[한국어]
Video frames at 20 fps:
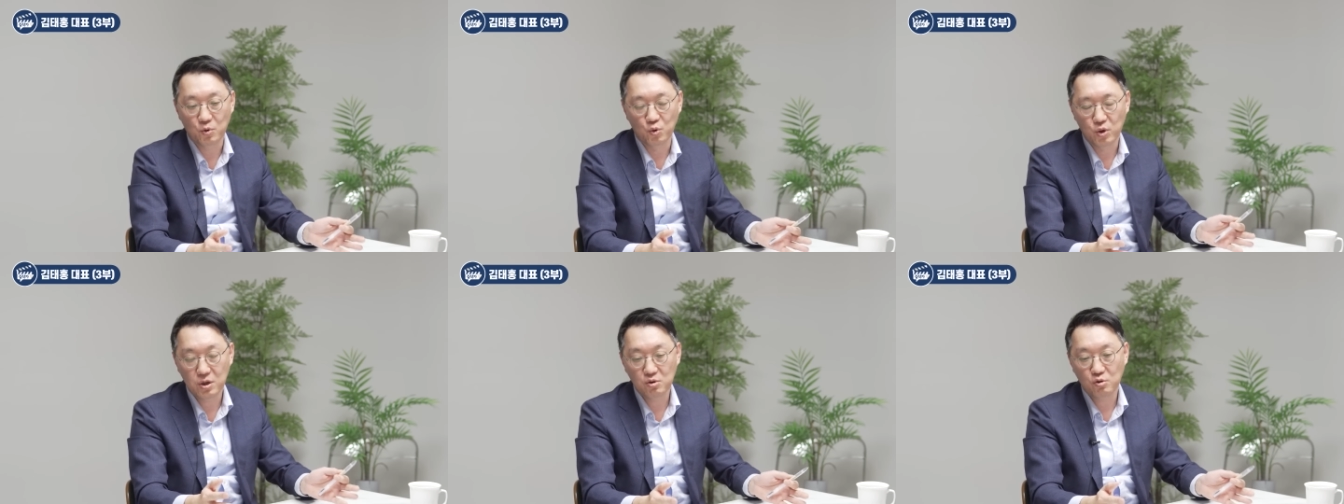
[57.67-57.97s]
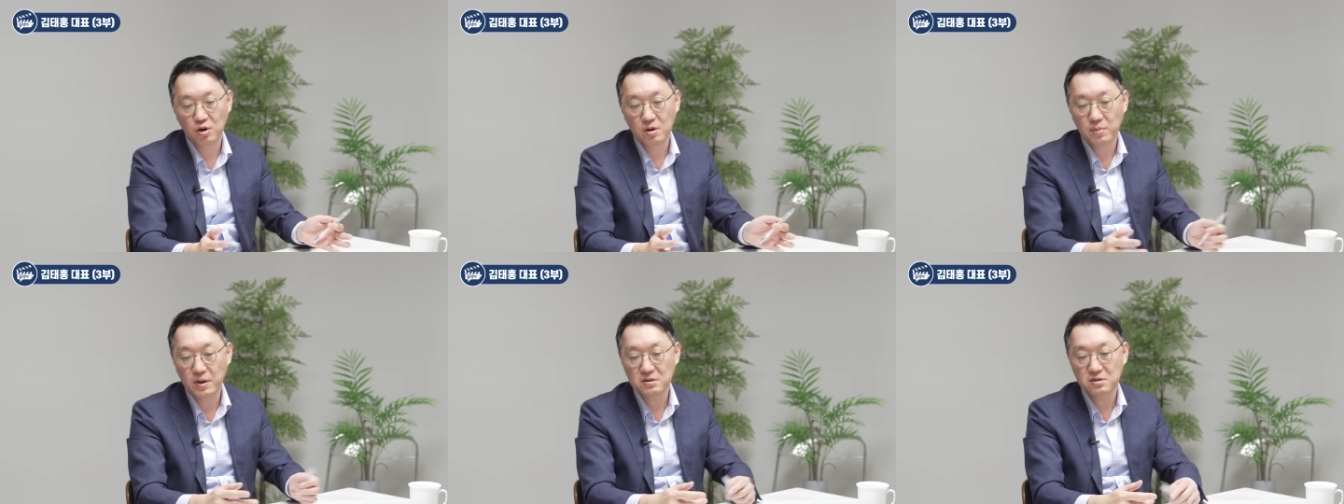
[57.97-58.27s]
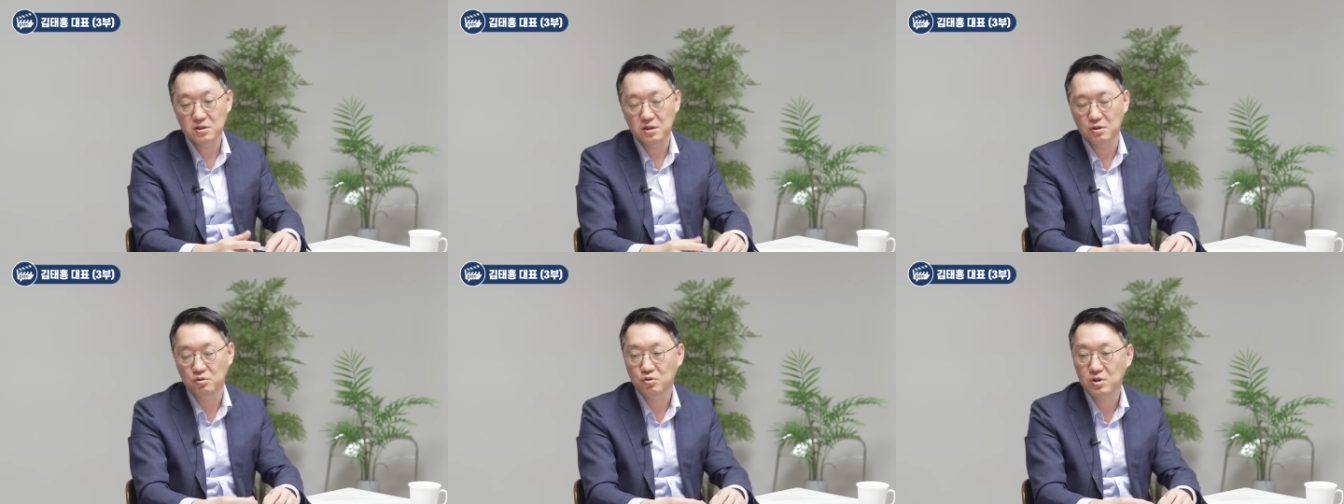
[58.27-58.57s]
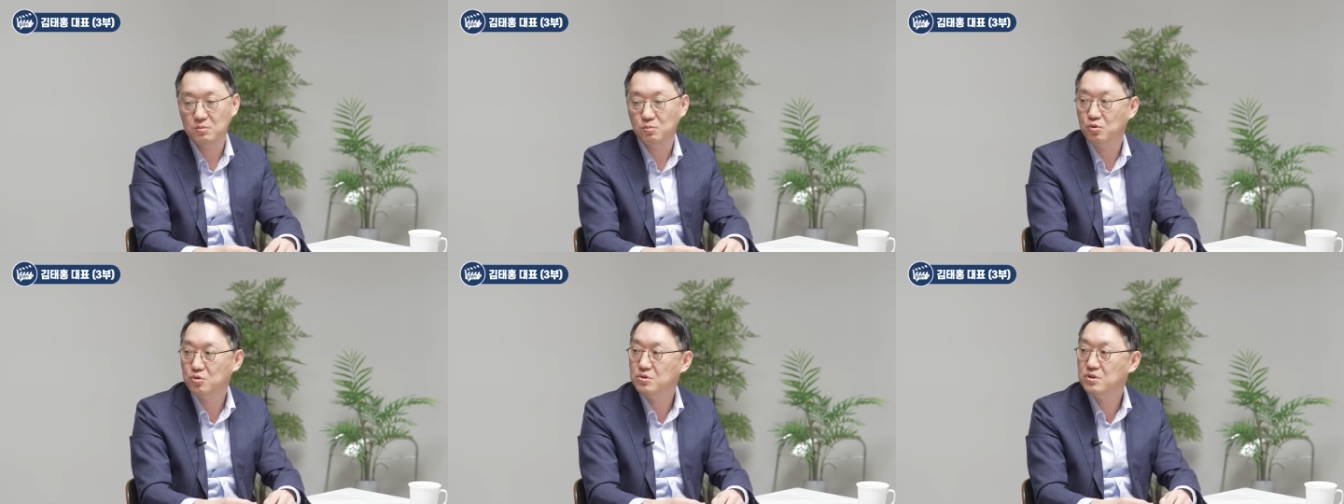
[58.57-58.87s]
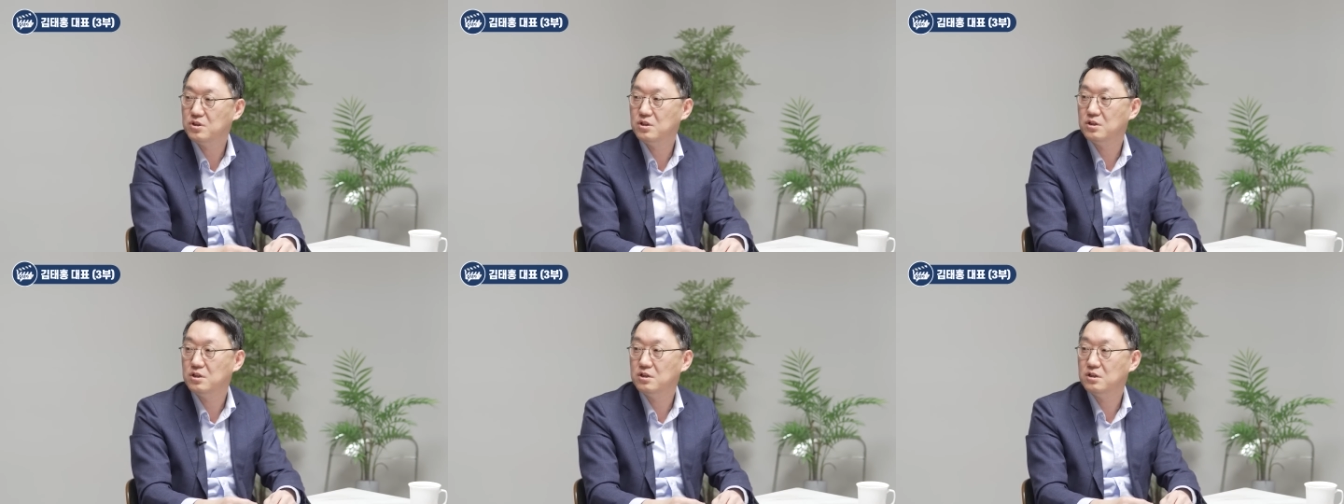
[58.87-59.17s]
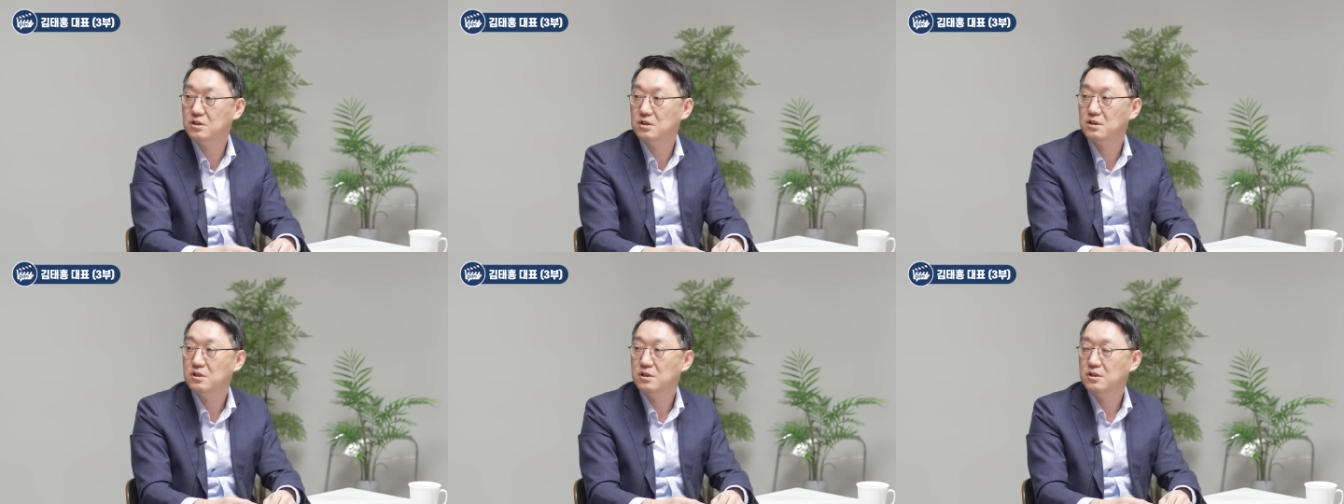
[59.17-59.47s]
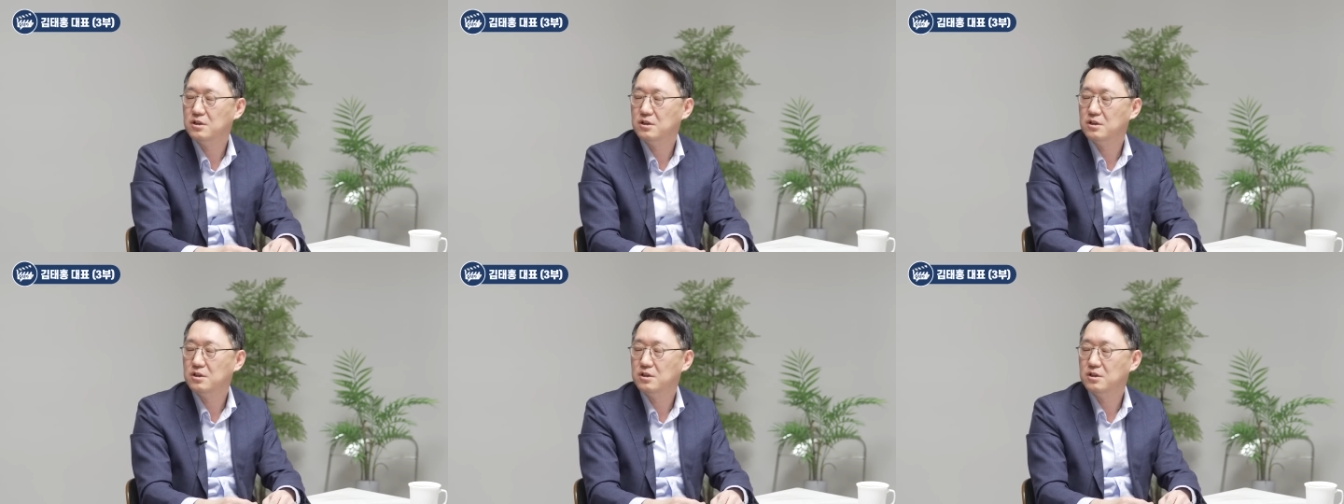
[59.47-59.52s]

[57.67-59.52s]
오랫동안 빠져있는 이유가 뭔지